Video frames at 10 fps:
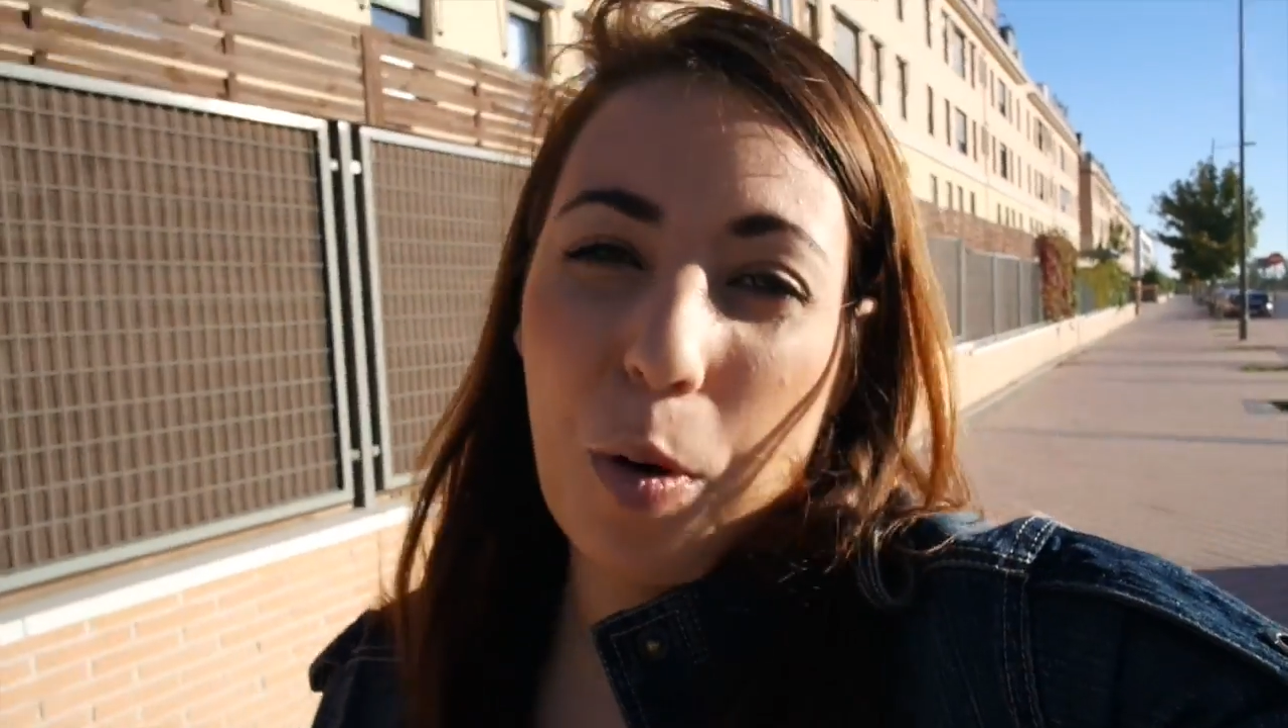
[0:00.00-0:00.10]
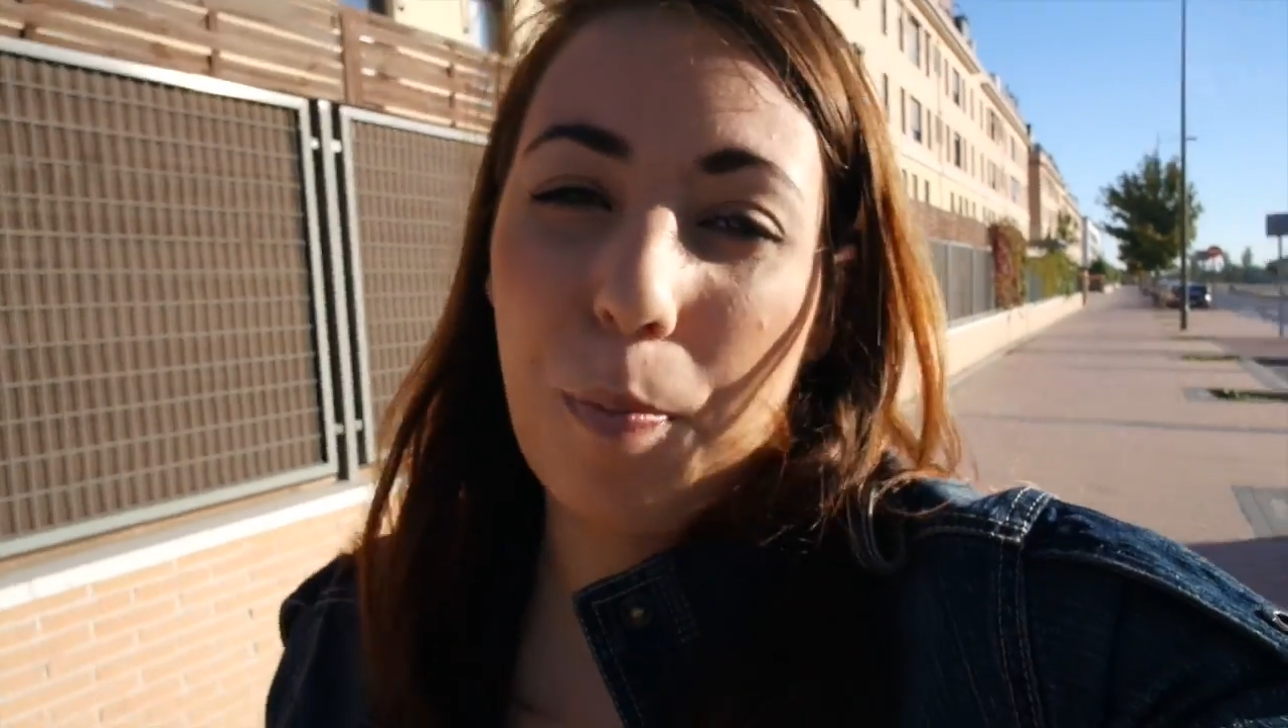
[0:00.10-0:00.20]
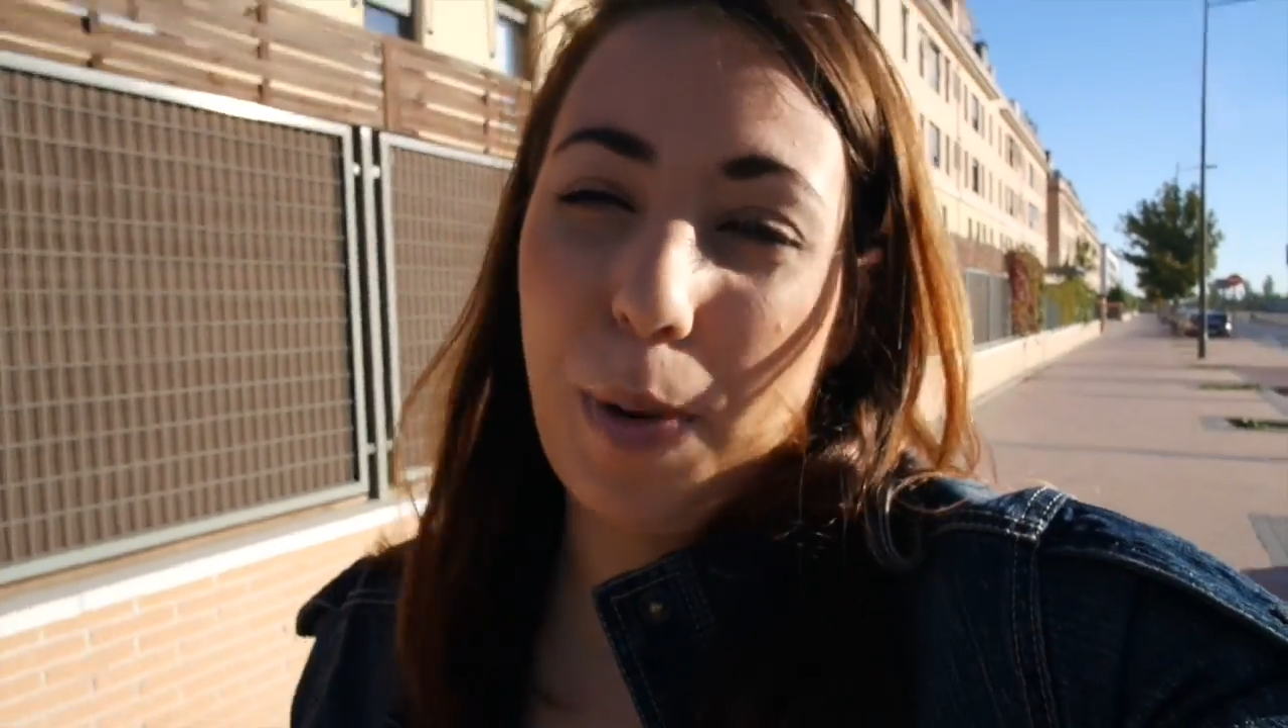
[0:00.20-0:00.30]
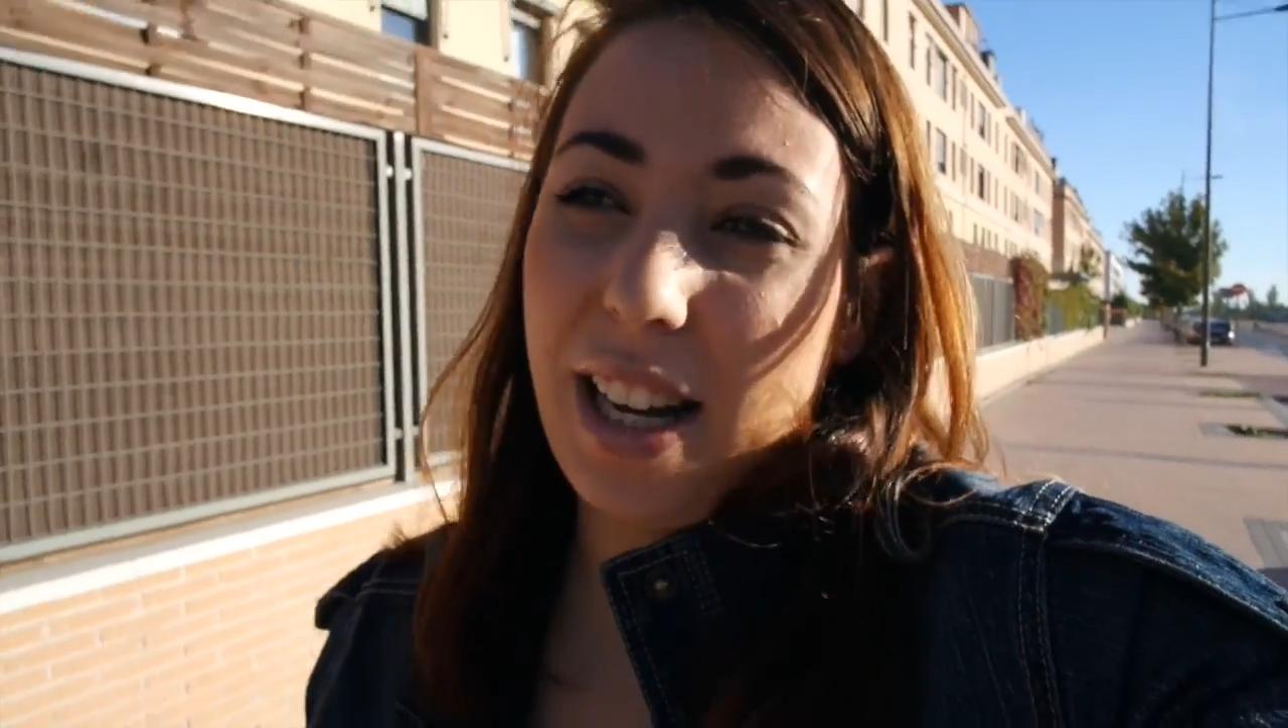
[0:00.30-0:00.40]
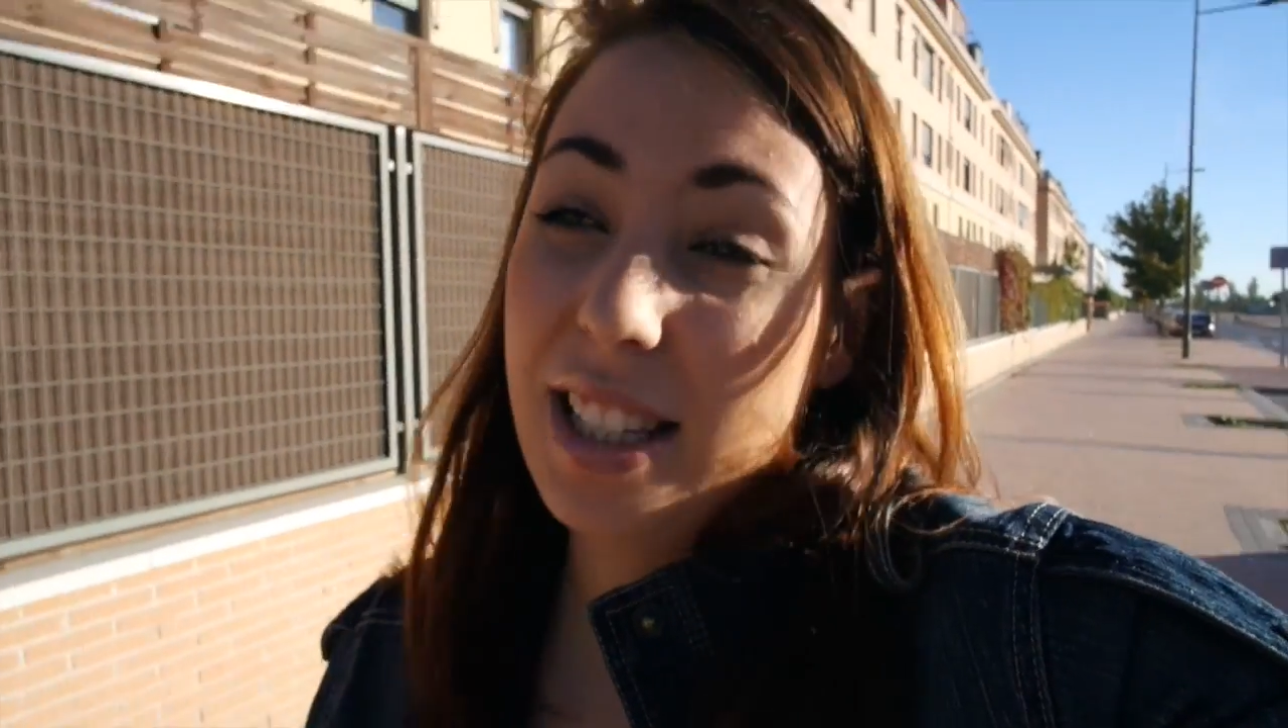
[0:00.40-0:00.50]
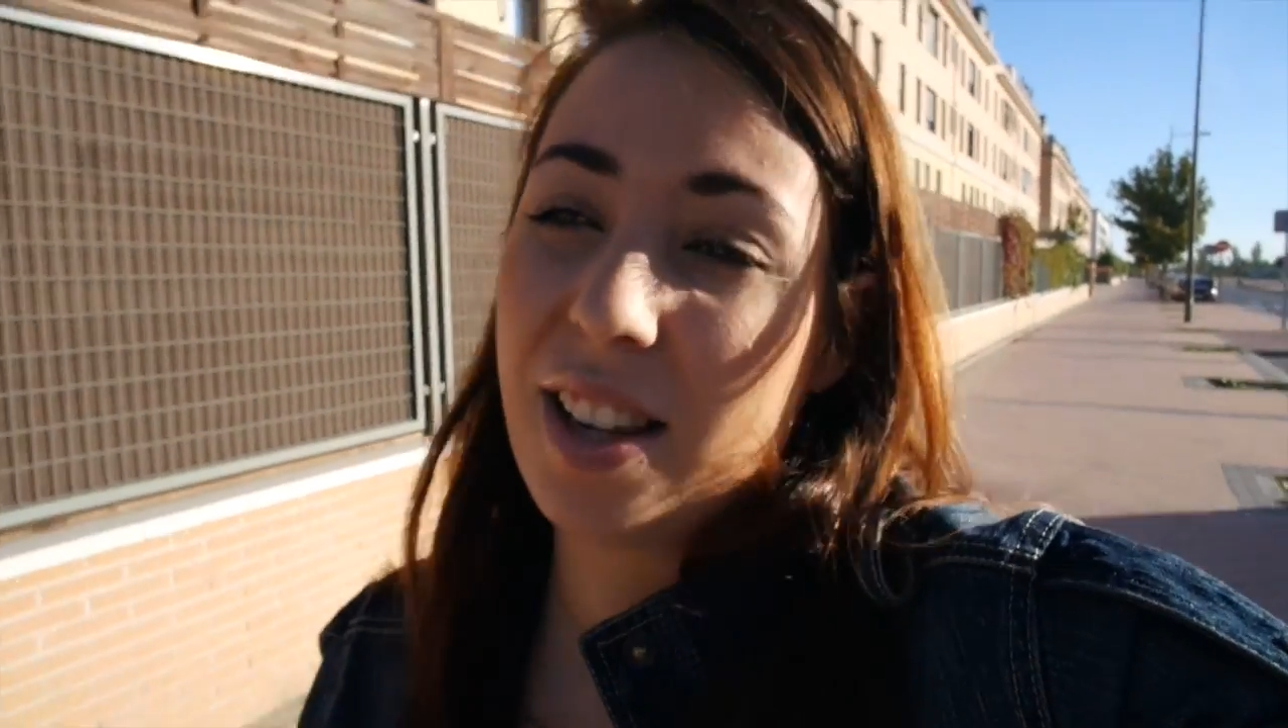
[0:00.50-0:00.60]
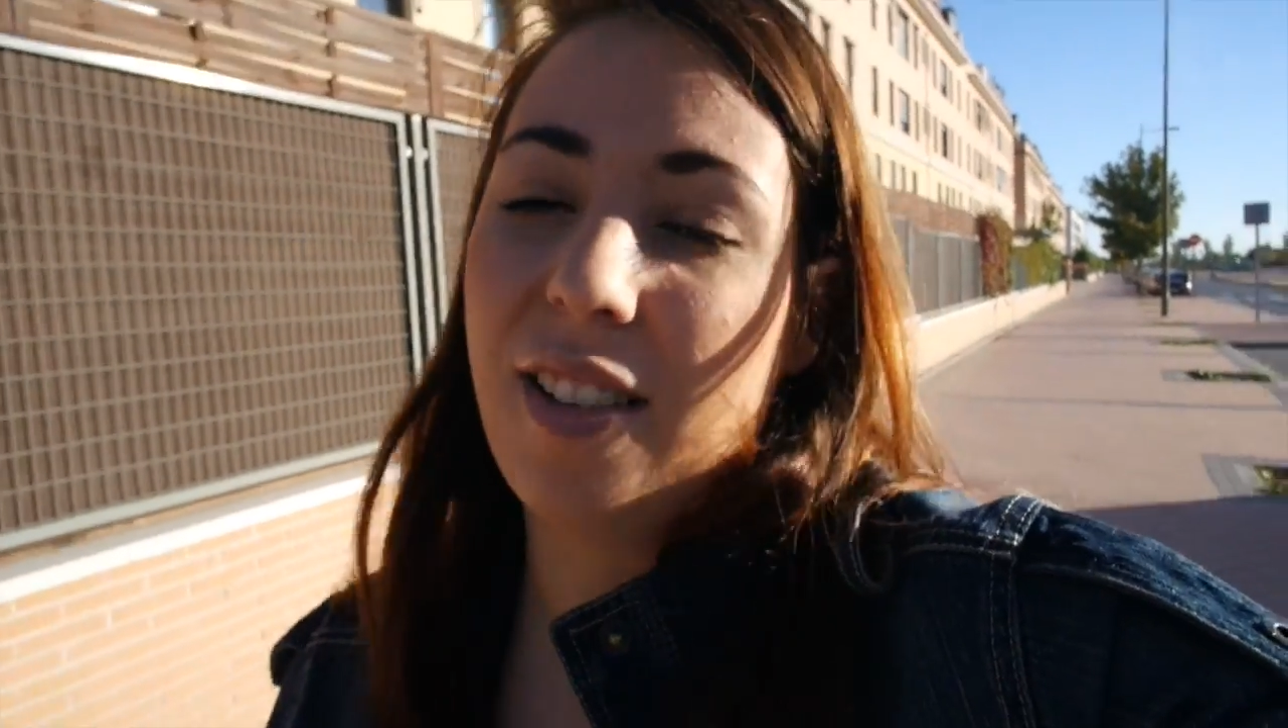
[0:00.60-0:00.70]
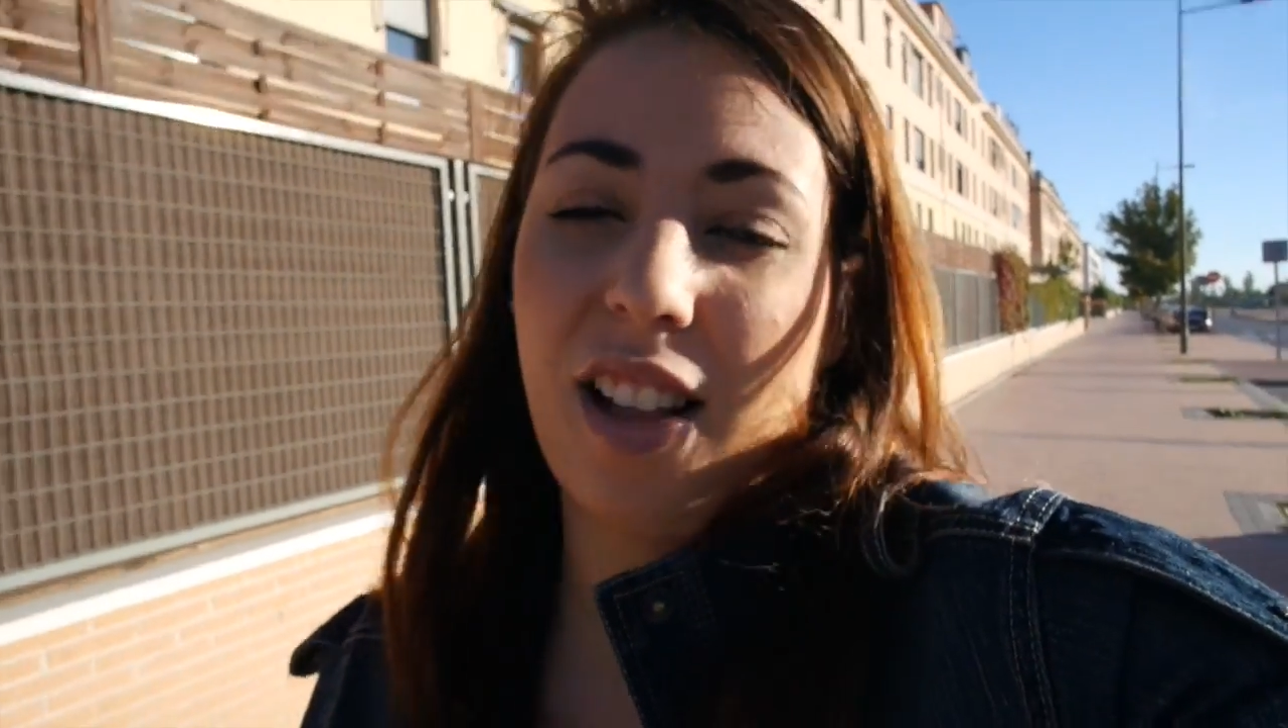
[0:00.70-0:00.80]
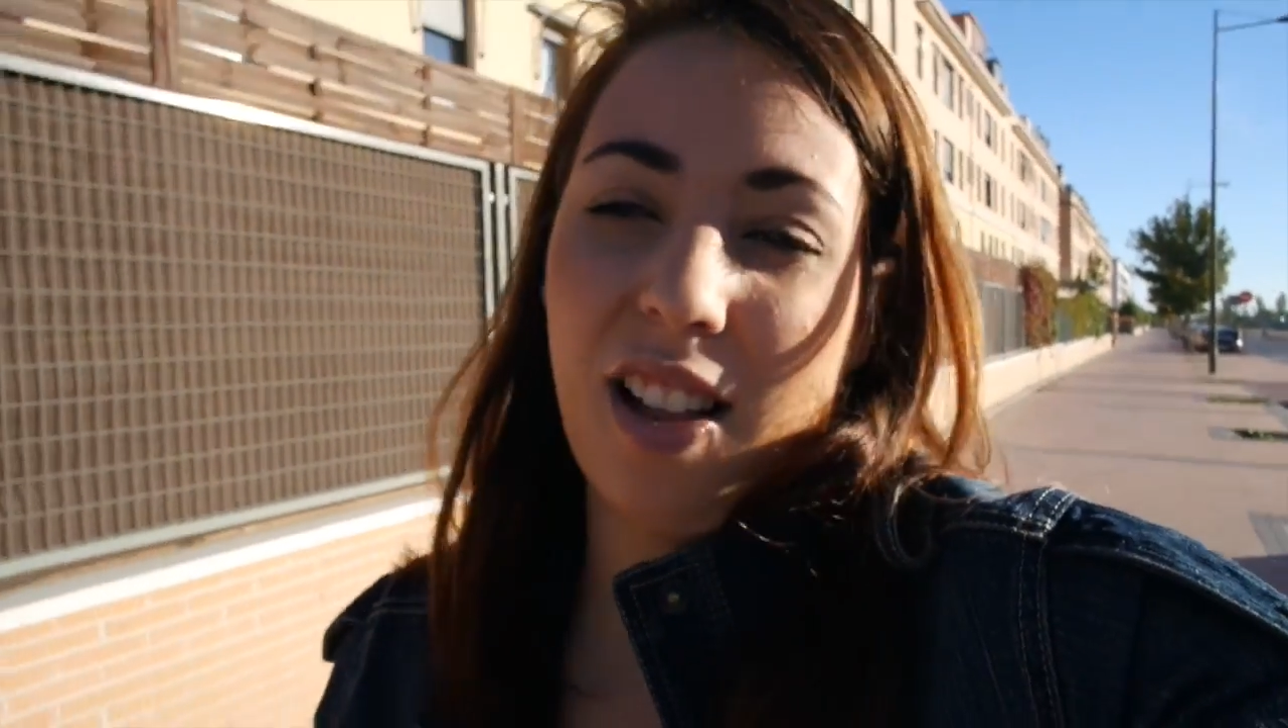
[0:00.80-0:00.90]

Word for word: cumplir y se va